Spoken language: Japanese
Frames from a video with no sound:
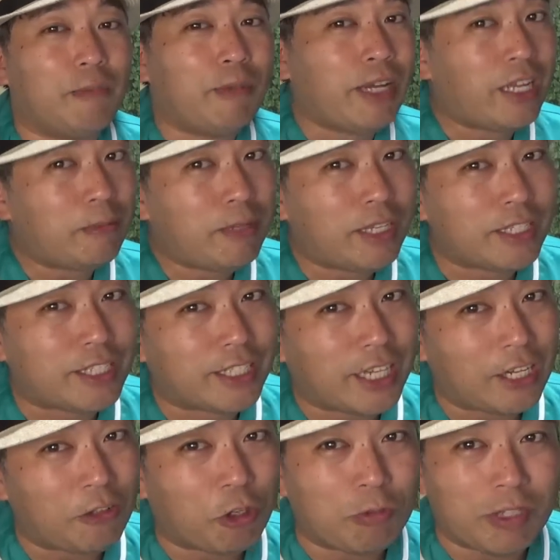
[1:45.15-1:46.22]
まあまあ
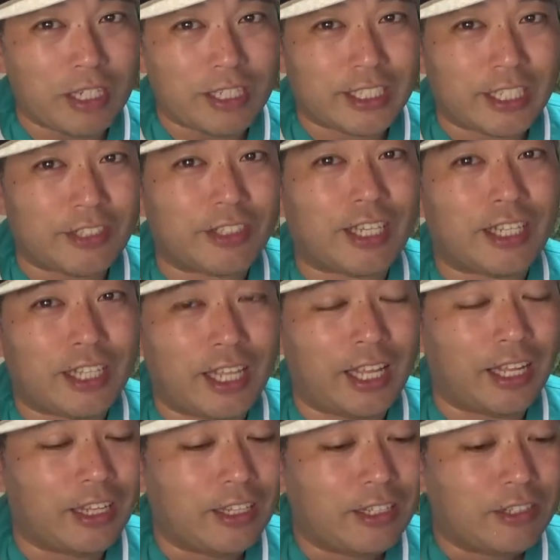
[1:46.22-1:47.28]
近いところまで近づけ
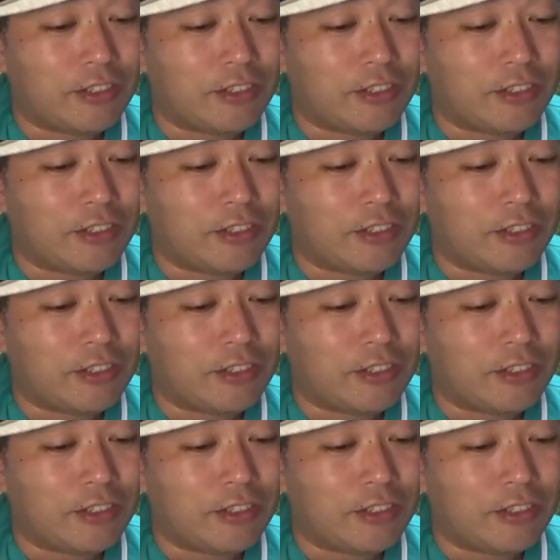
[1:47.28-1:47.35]
て、